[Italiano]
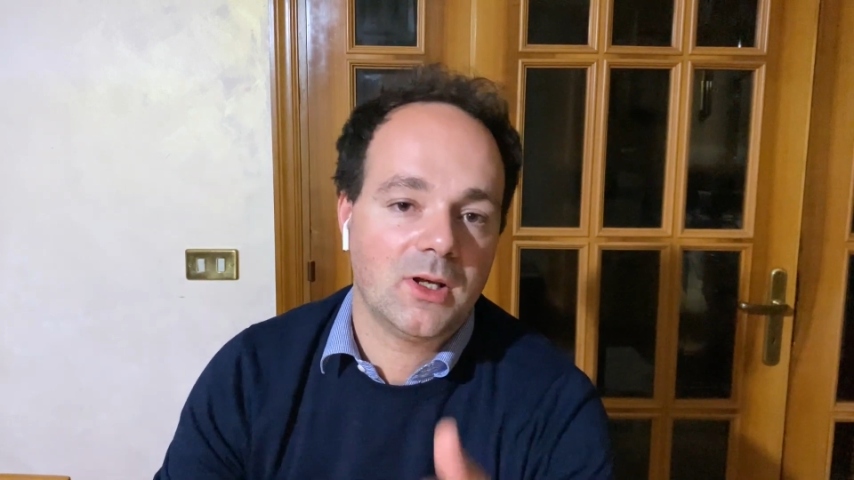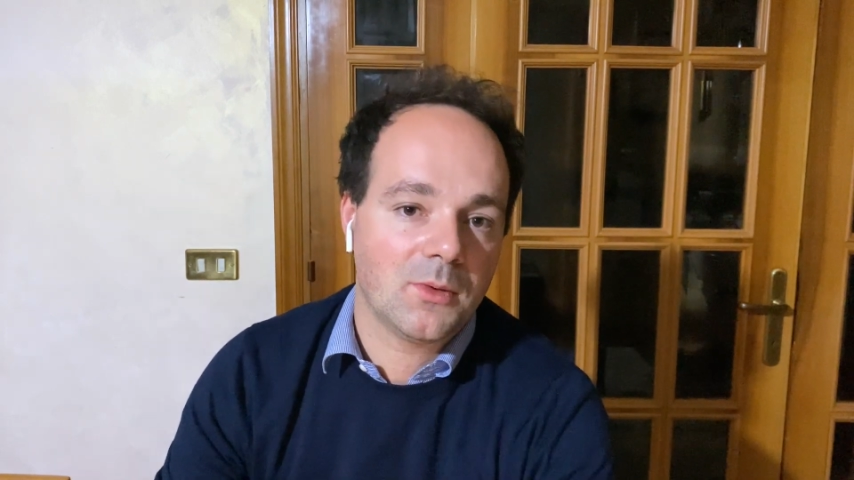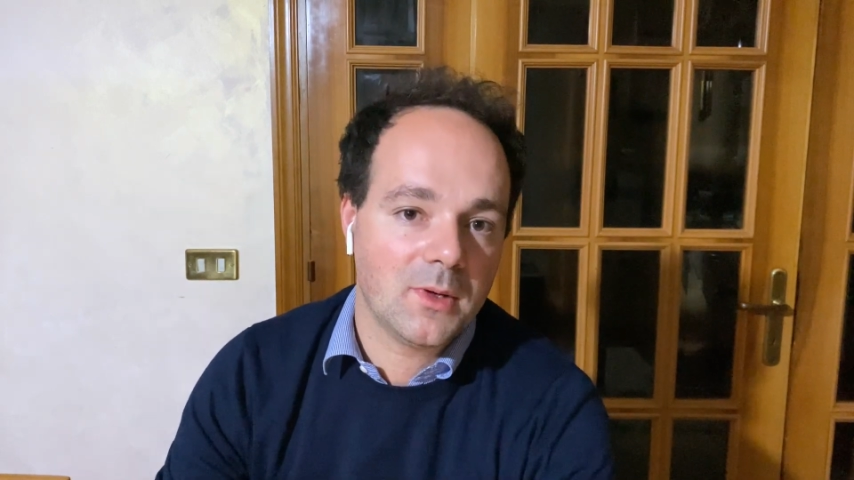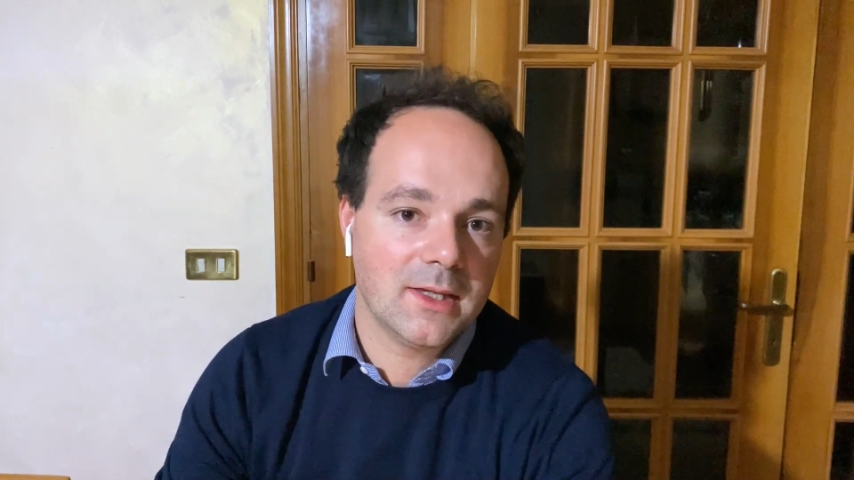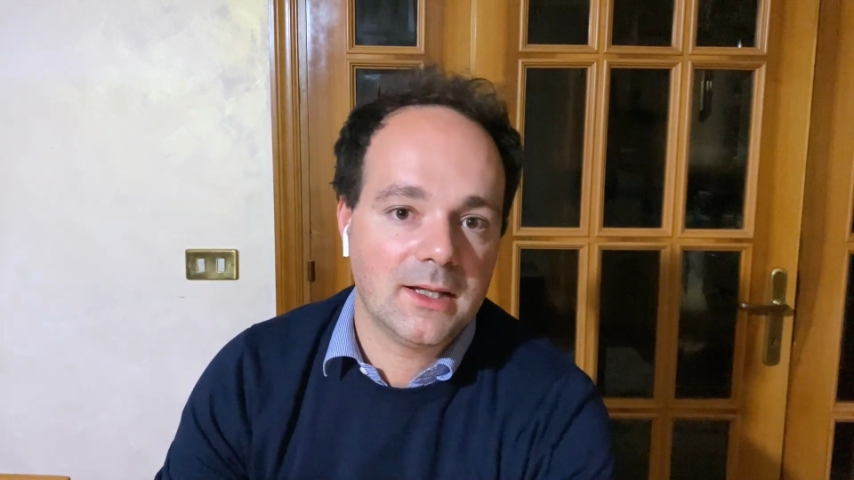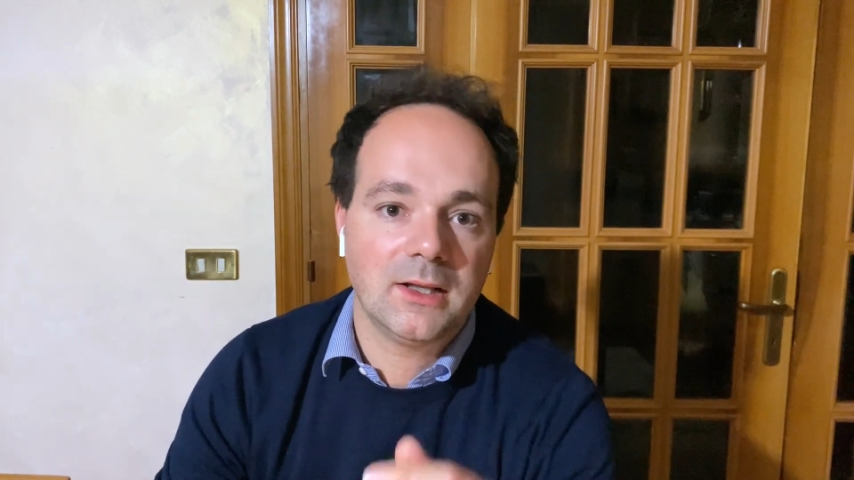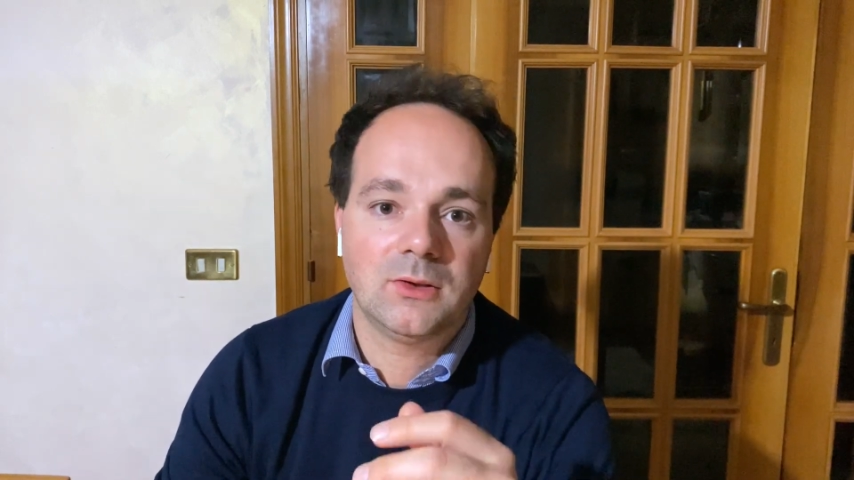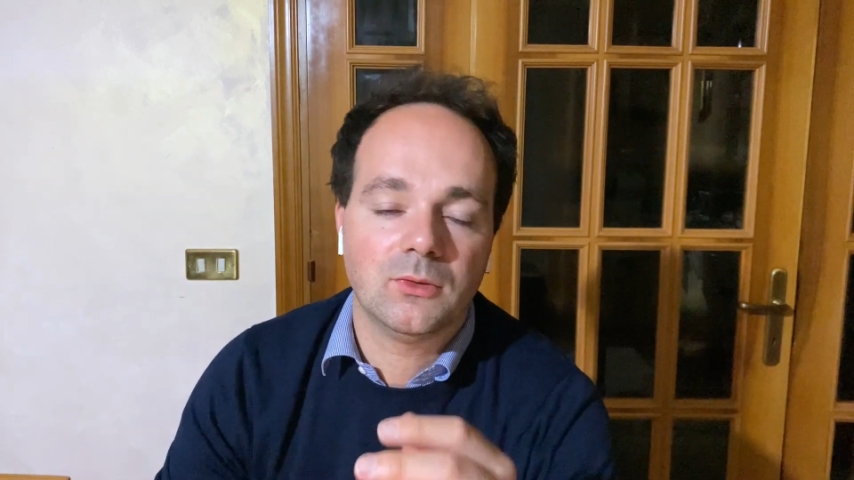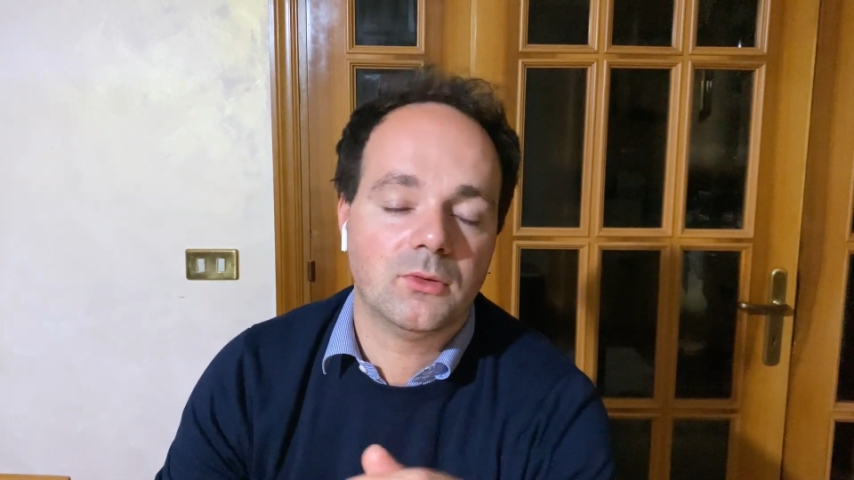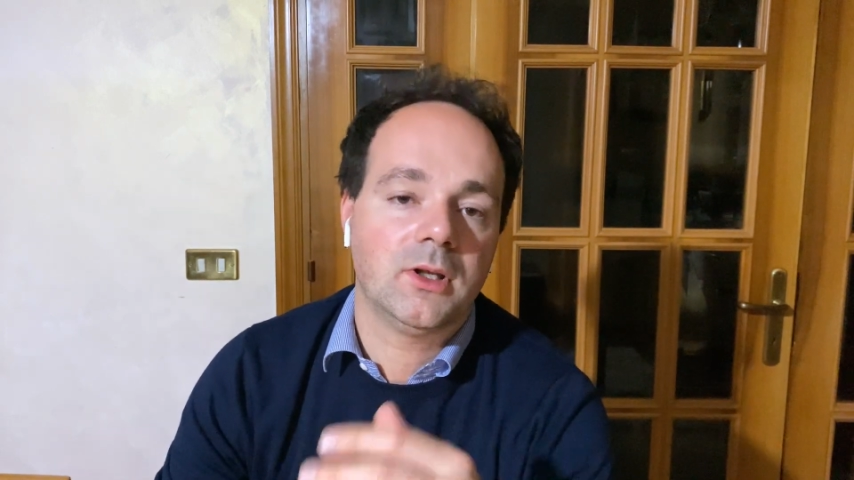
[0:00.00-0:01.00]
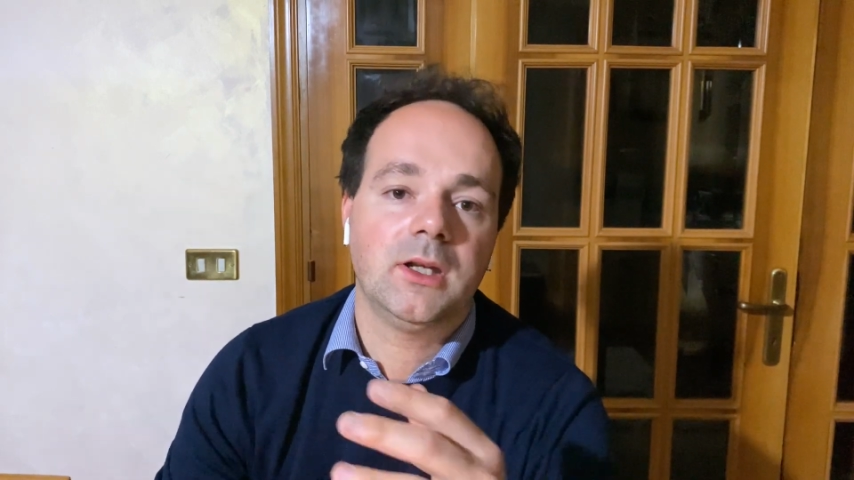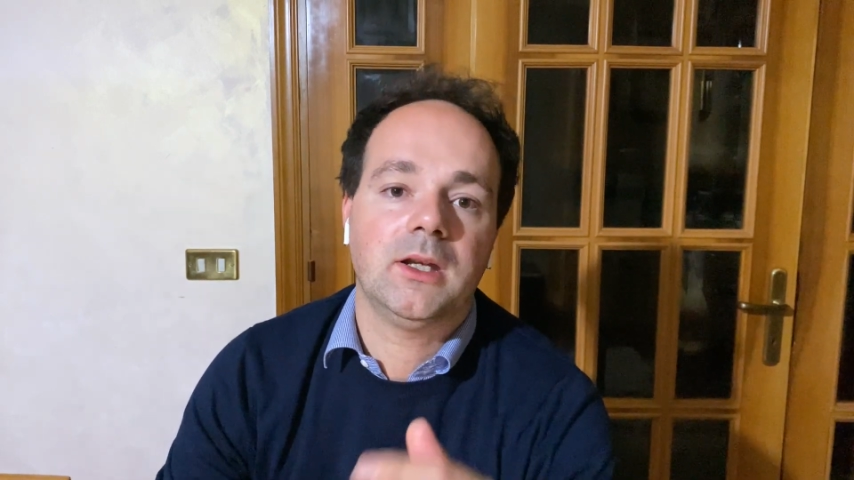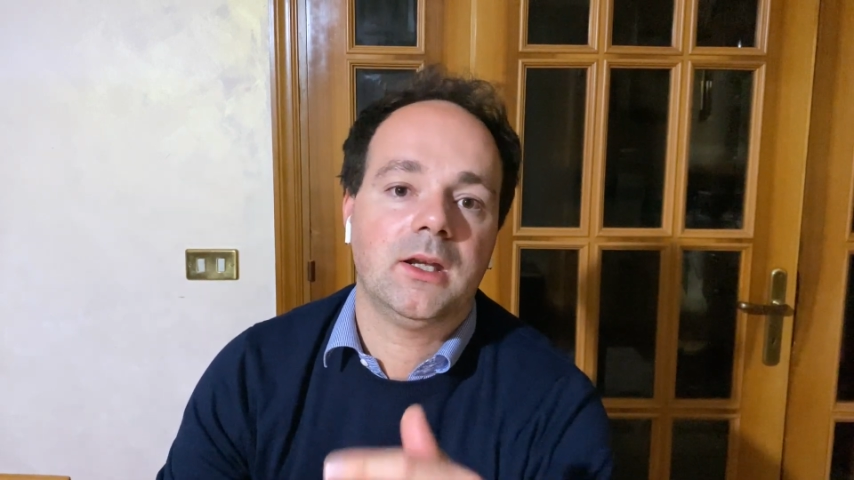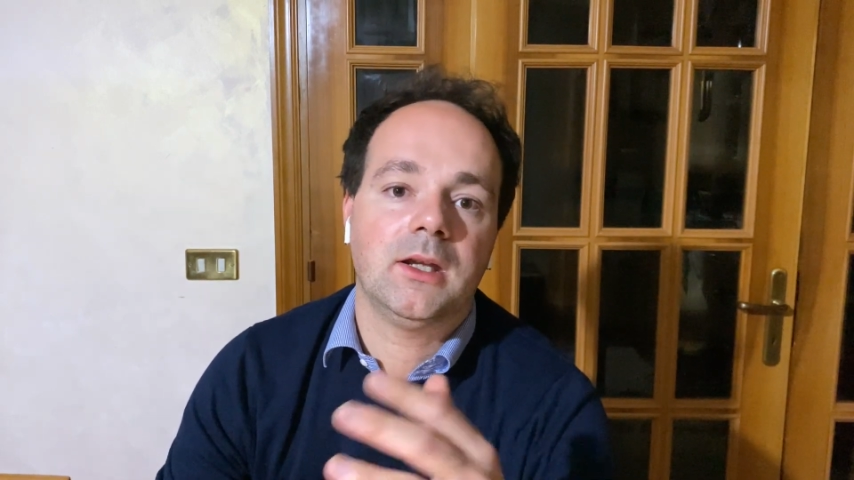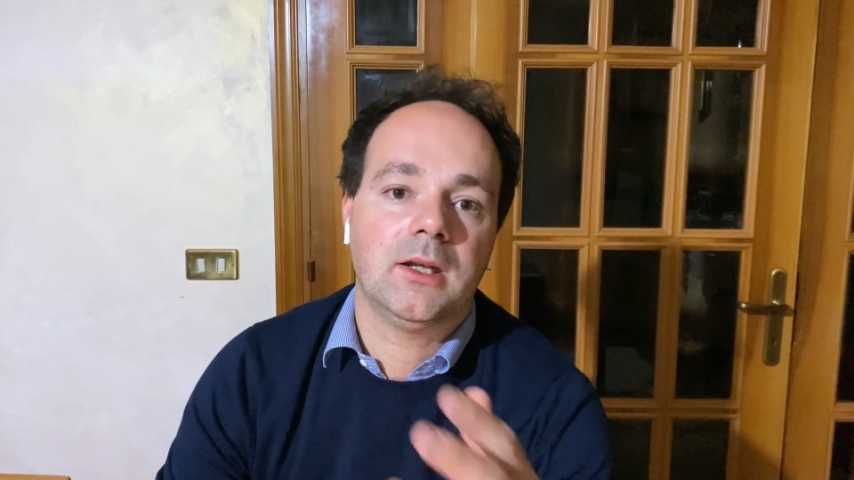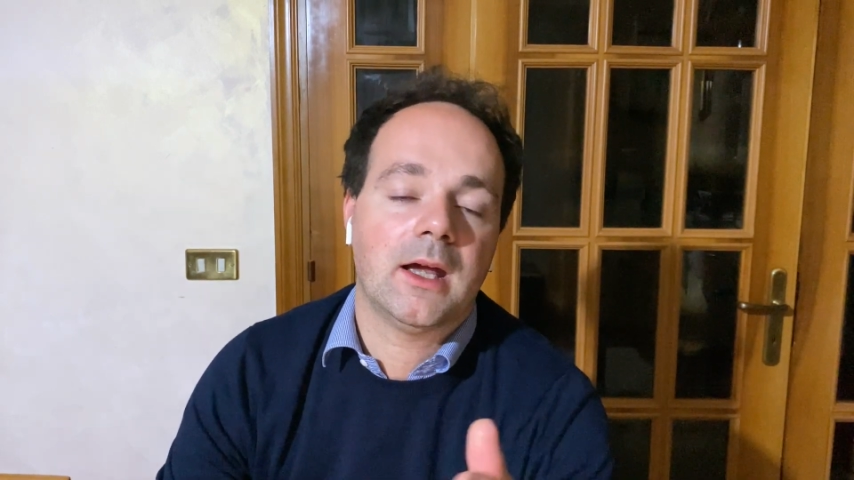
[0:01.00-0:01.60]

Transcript: a quegli elettori,